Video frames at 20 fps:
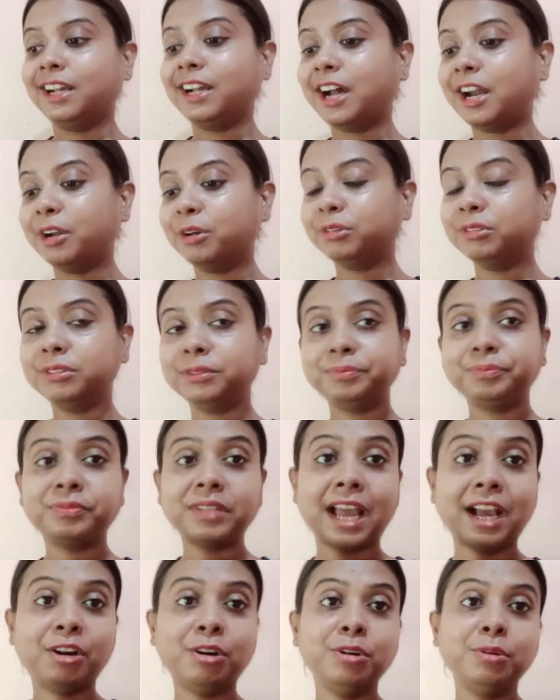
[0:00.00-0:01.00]
কারণ
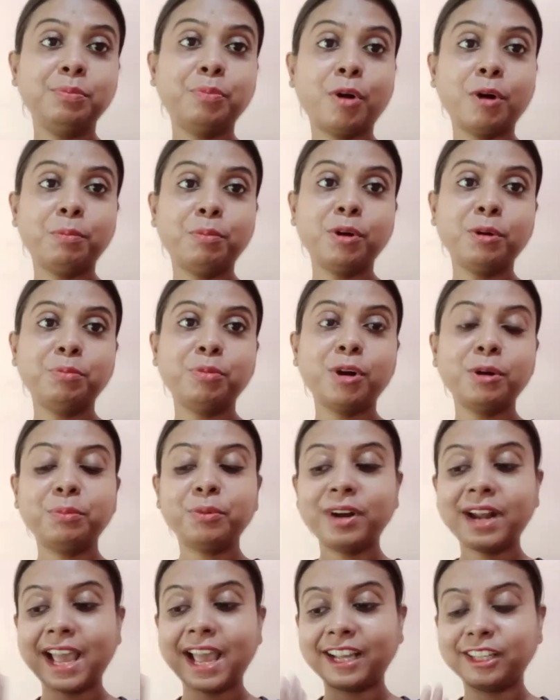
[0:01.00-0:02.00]
এখন পরপর
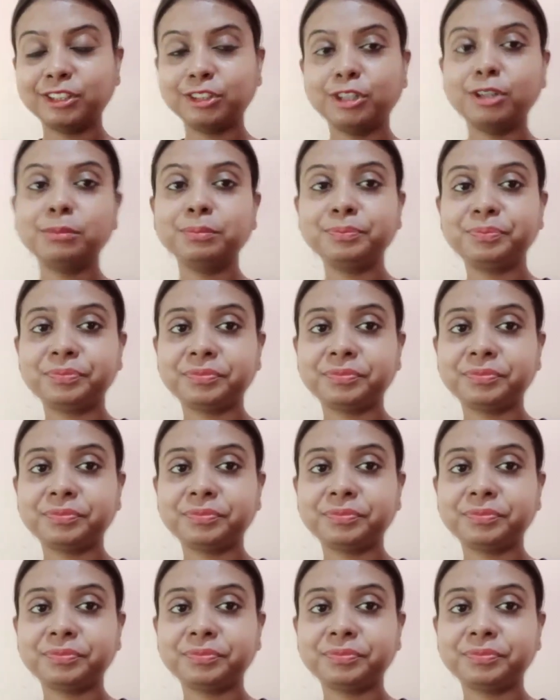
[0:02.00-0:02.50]
পরপর একদম